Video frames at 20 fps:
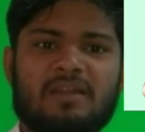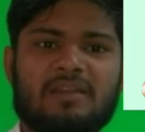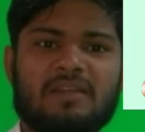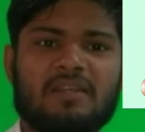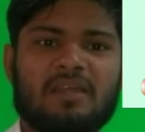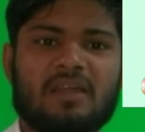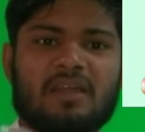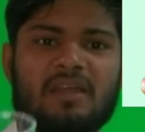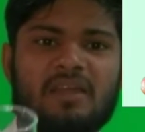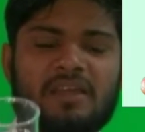
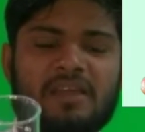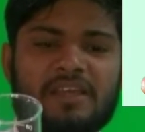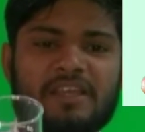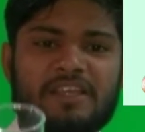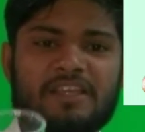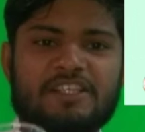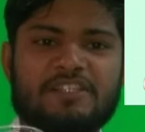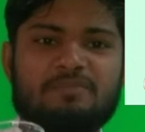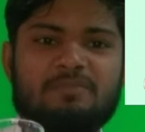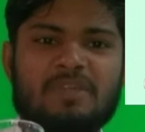ठीक है
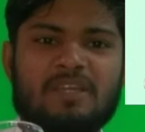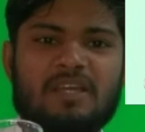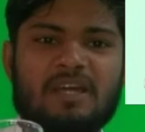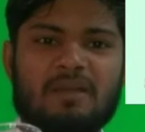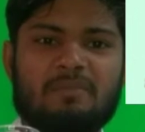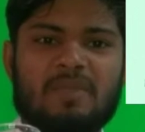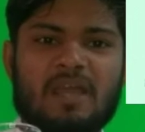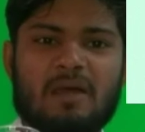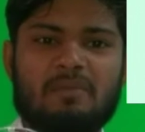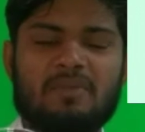इस
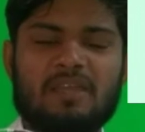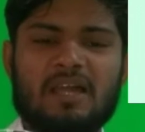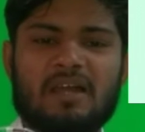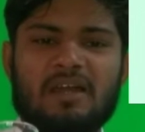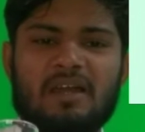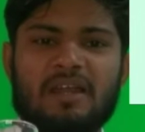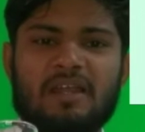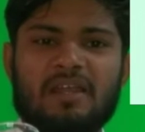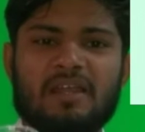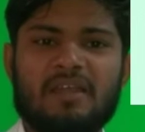बीकर में हम क्या
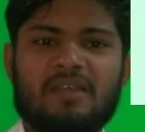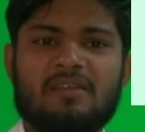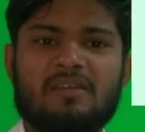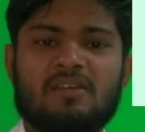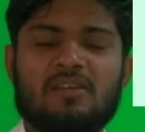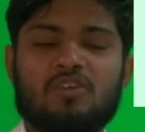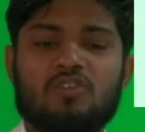करेंगे